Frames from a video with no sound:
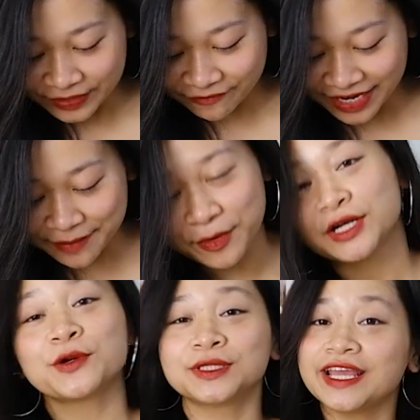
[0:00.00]
Và đây món
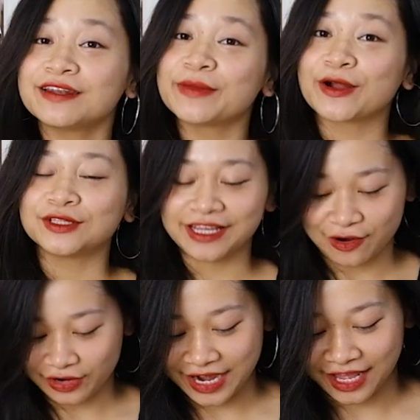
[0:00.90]
đầu tiên mình có thể
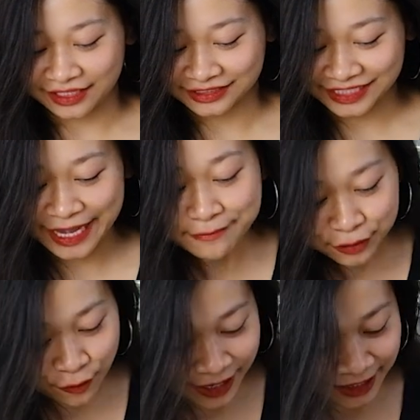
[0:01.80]
gọi là kem
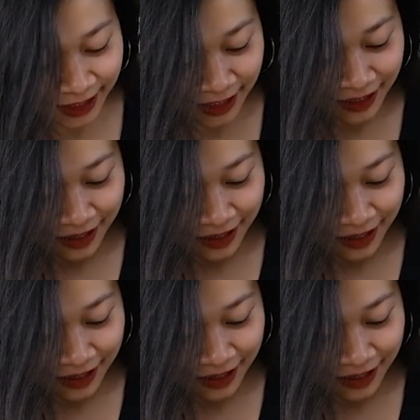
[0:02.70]
chuối đi.